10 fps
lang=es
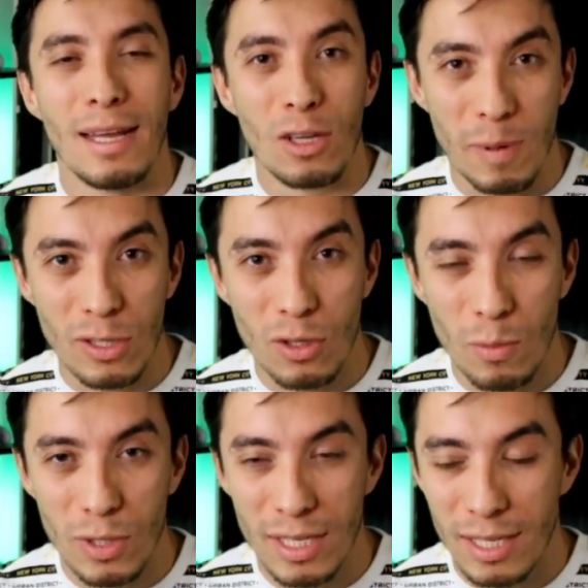Los pasos son
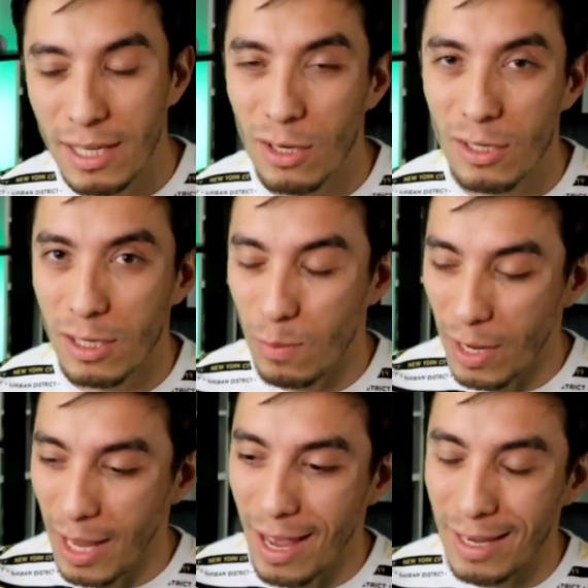muy sencillos, les voy
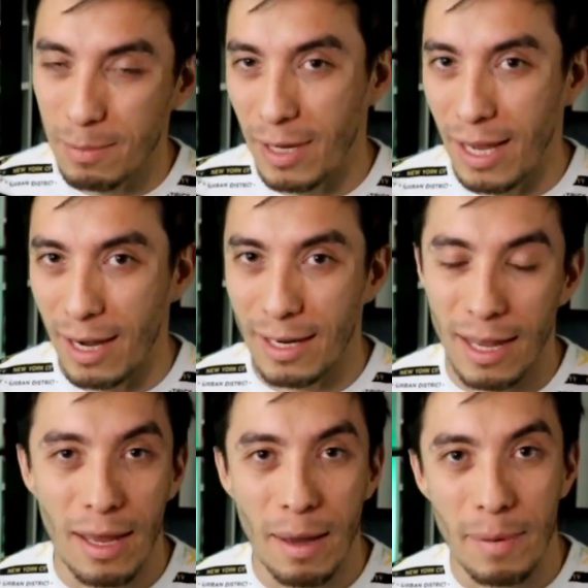a explicar
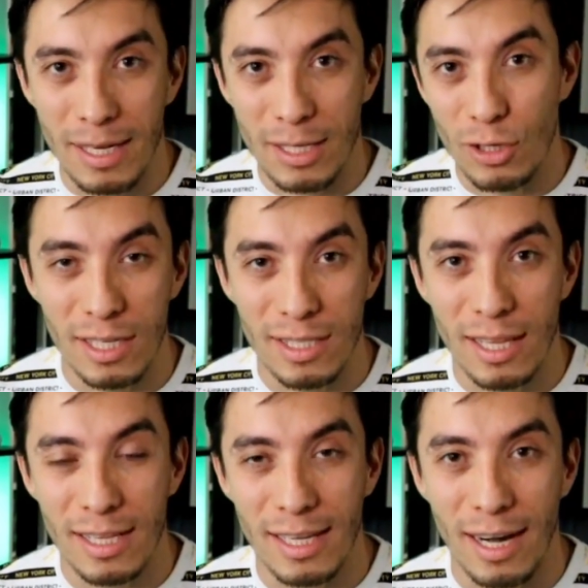qué aplicación necesitan
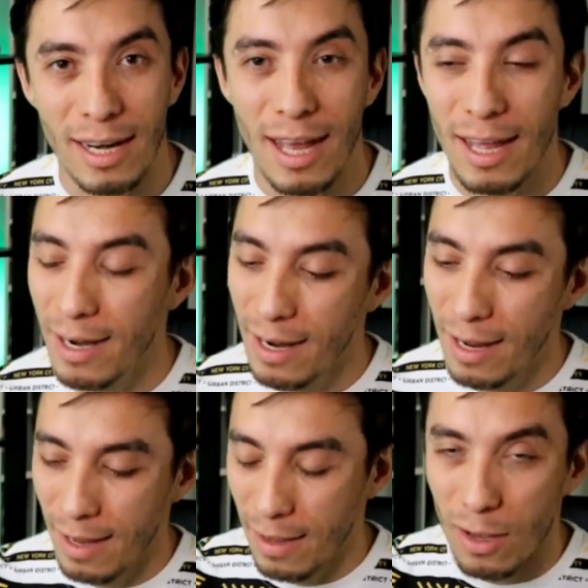descargar
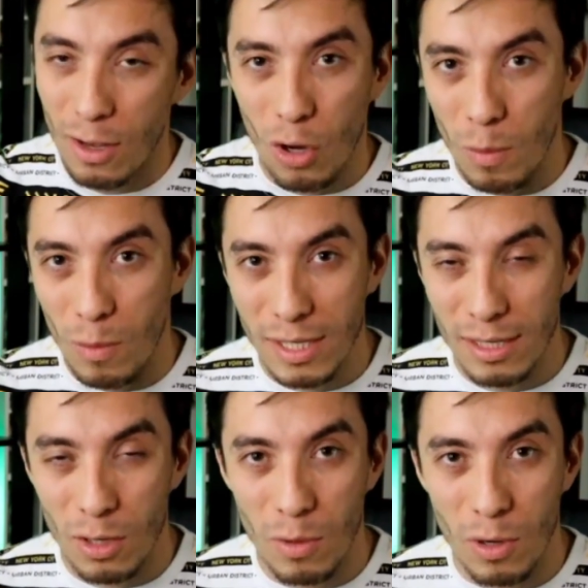cómo,
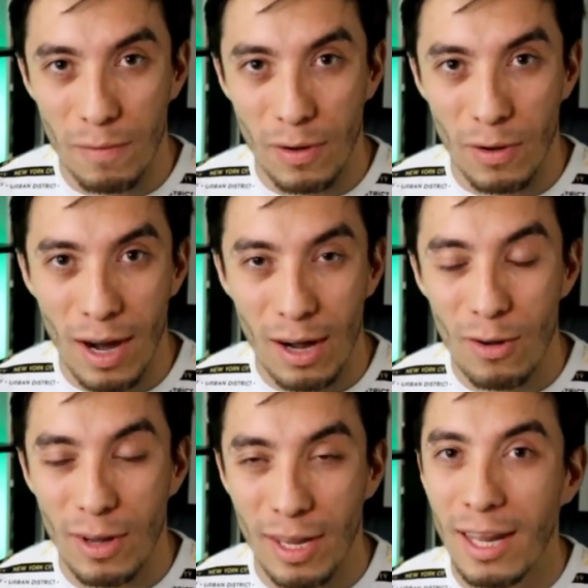
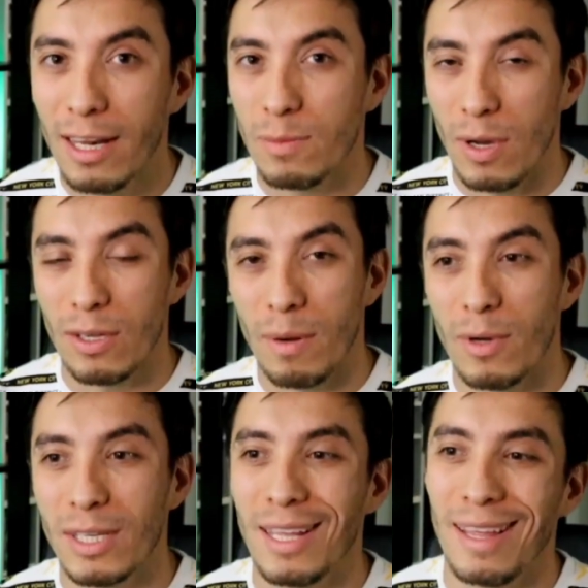configurarlo y les voy a hacer una
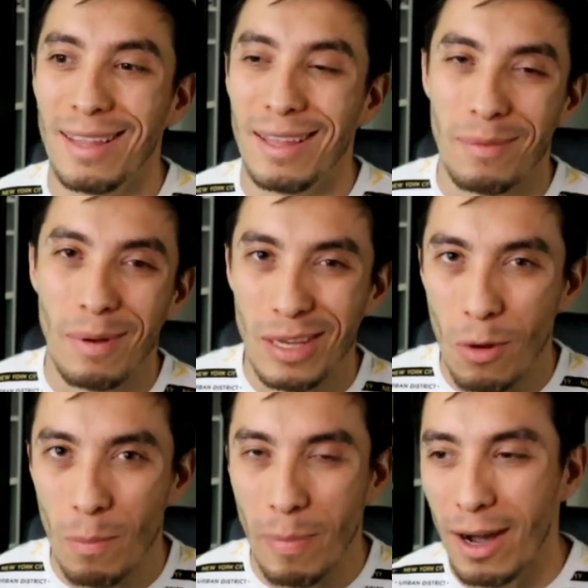muestra. Vamos a
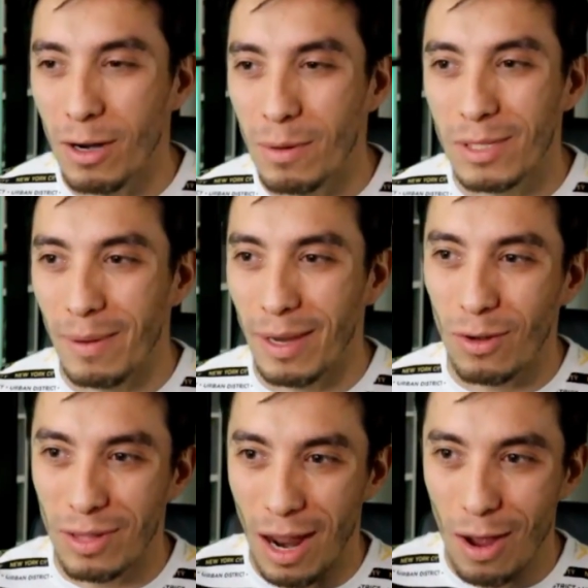comparar cómo se ve
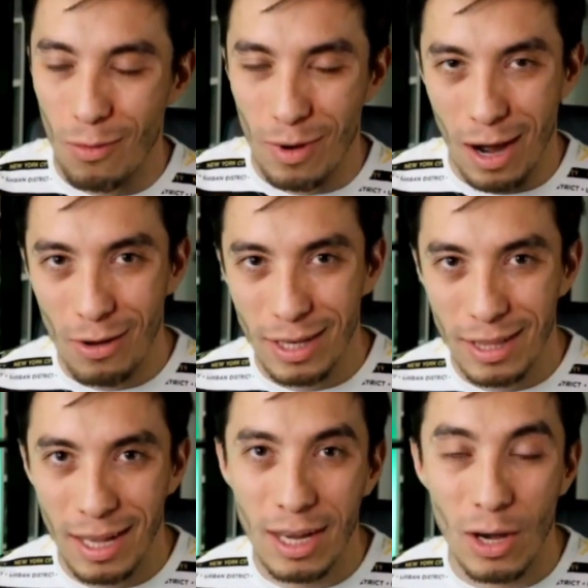contra una
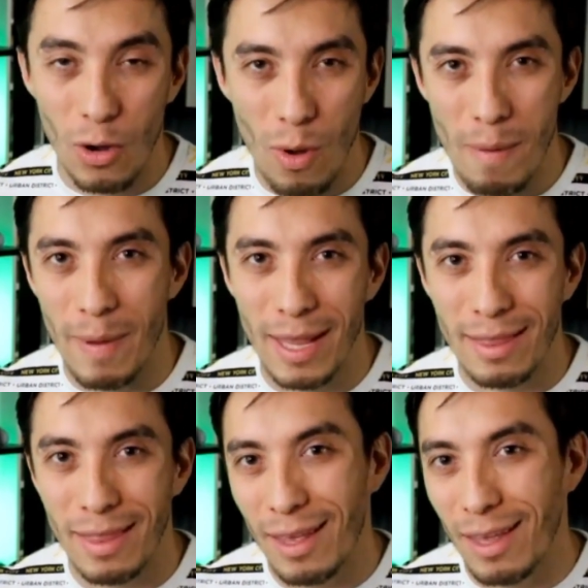Logitech
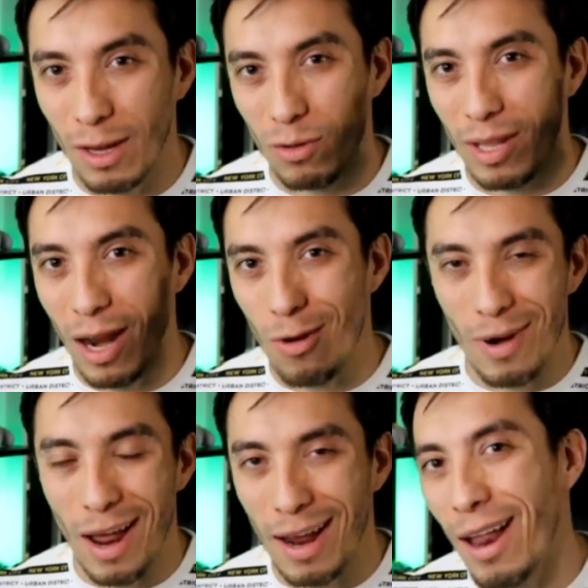920 y contra
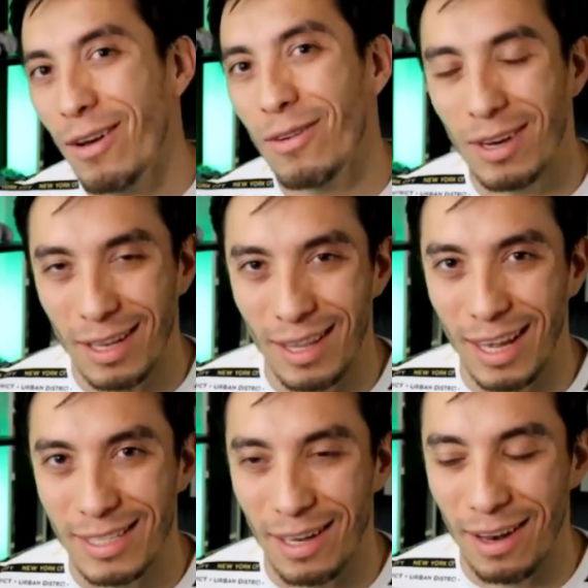una Canon
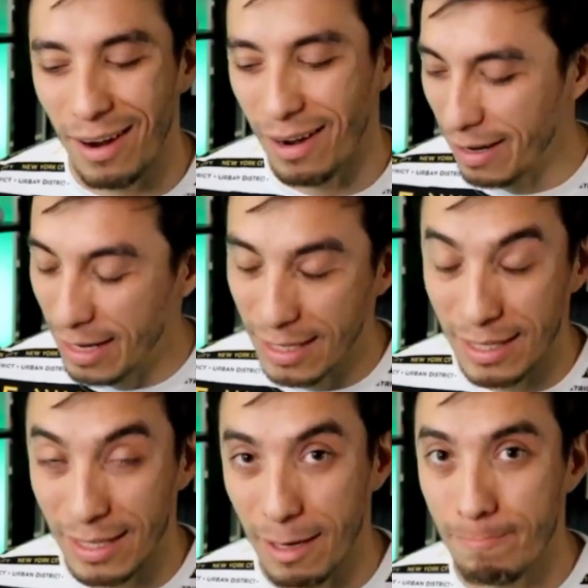DSLR. Así es
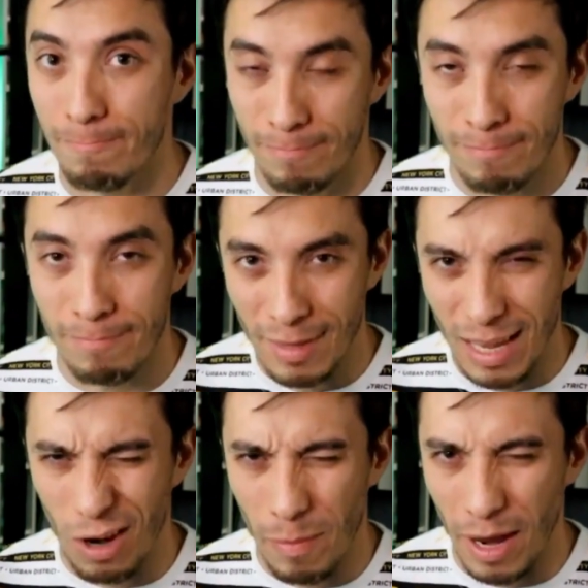que
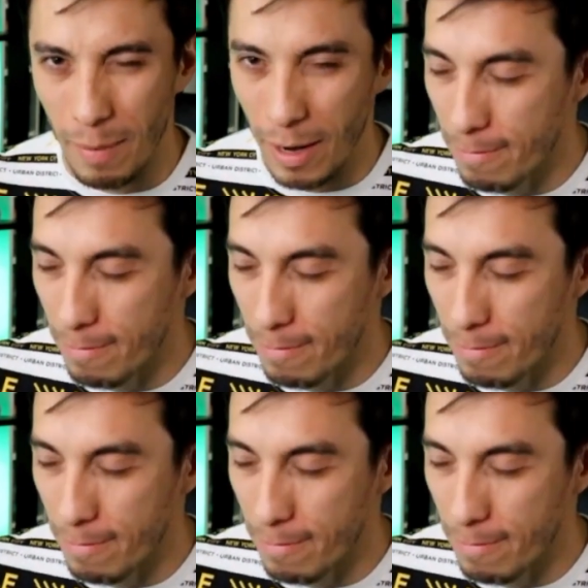acompáñenme.